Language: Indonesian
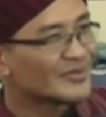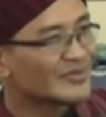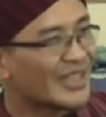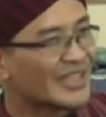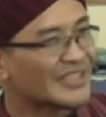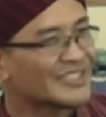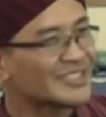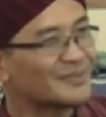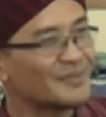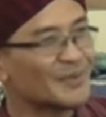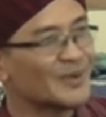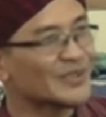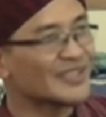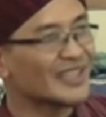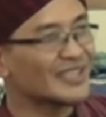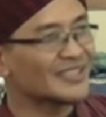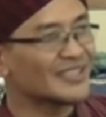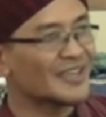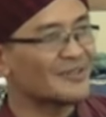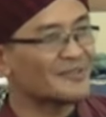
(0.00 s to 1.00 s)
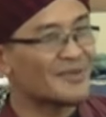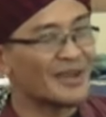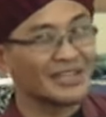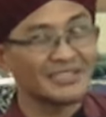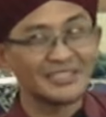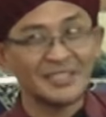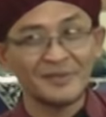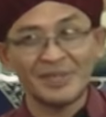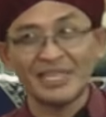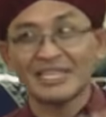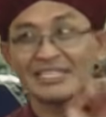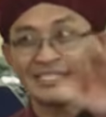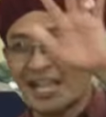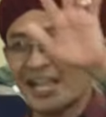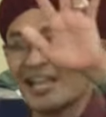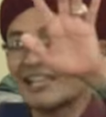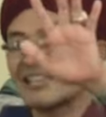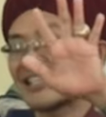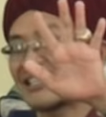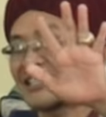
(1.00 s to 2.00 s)
Tak sebut saja, maka saya bilang
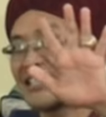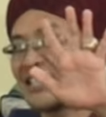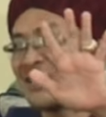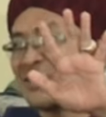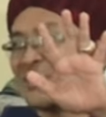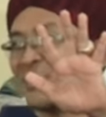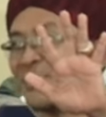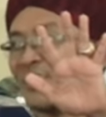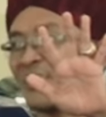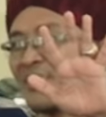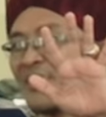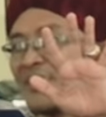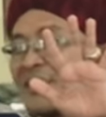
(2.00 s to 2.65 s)
jangan tersinggung.